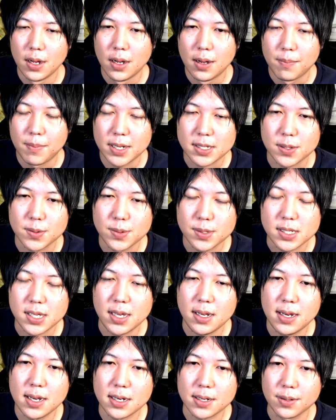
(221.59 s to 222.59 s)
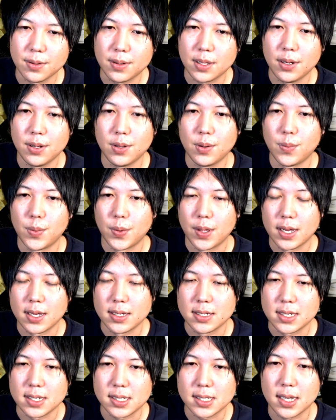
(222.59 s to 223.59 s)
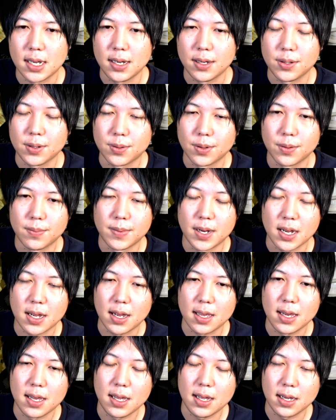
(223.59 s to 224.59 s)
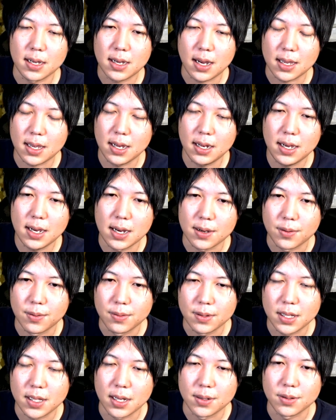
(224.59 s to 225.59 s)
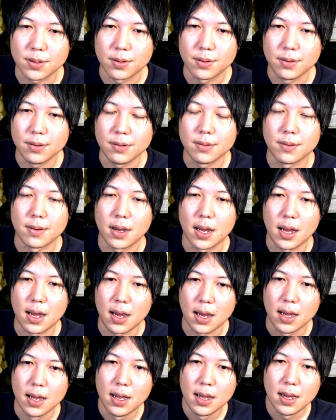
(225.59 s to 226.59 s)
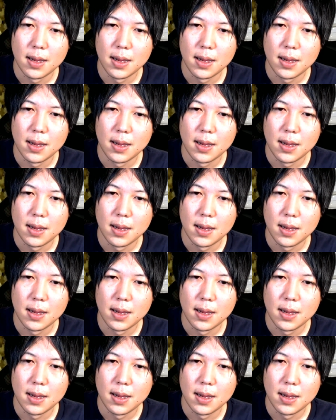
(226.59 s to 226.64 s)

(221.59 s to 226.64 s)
まあ、その戦略っていうのもね、実際のところ、まあ、限り、限りがこう出てるというのが、